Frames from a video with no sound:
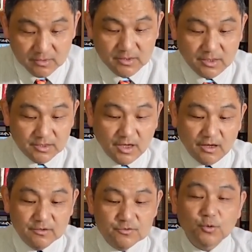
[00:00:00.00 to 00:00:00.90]
いやいや、
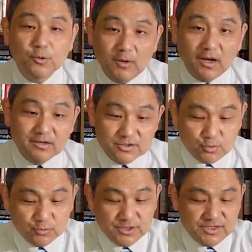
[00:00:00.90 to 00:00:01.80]
それは
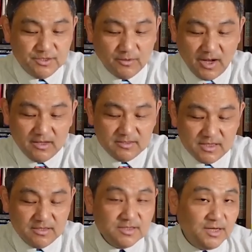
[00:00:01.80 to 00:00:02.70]
処理水の安
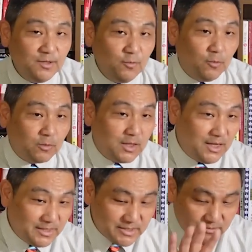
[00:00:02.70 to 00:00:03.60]
全性を
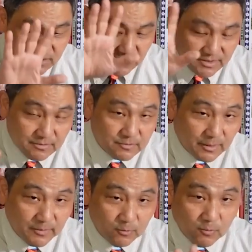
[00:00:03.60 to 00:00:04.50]
定着させる
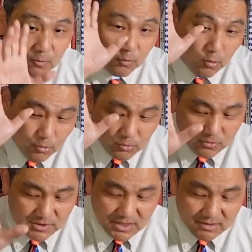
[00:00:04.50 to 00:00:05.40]
ための広
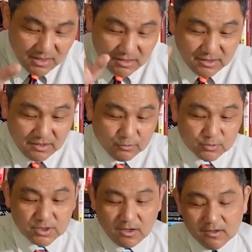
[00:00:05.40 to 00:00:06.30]
告宣伝費
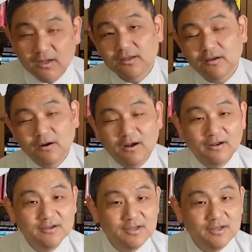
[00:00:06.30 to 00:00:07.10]
として考えたら、